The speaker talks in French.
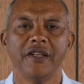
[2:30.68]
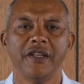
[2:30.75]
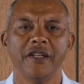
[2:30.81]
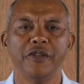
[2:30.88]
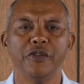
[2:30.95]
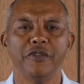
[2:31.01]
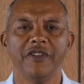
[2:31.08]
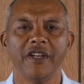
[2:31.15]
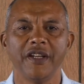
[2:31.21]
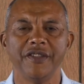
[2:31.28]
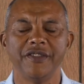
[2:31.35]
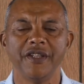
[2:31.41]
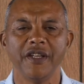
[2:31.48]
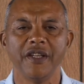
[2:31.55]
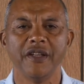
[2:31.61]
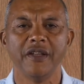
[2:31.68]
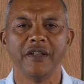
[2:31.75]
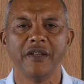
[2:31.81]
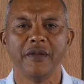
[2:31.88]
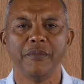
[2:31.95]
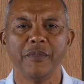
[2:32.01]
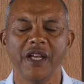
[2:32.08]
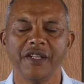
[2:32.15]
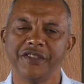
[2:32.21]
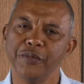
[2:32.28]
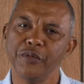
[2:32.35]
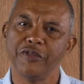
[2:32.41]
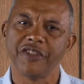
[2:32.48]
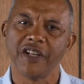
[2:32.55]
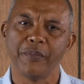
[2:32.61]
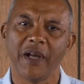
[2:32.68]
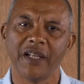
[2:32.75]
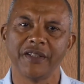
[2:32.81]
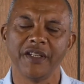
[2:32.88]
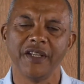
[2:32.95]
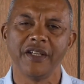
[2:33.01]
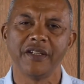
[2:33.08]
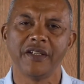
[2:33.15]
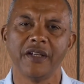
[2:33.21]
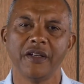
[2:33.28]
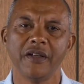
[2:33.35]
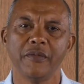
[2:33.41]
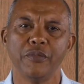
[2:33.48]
et de vérité. Merci mon frère Patrick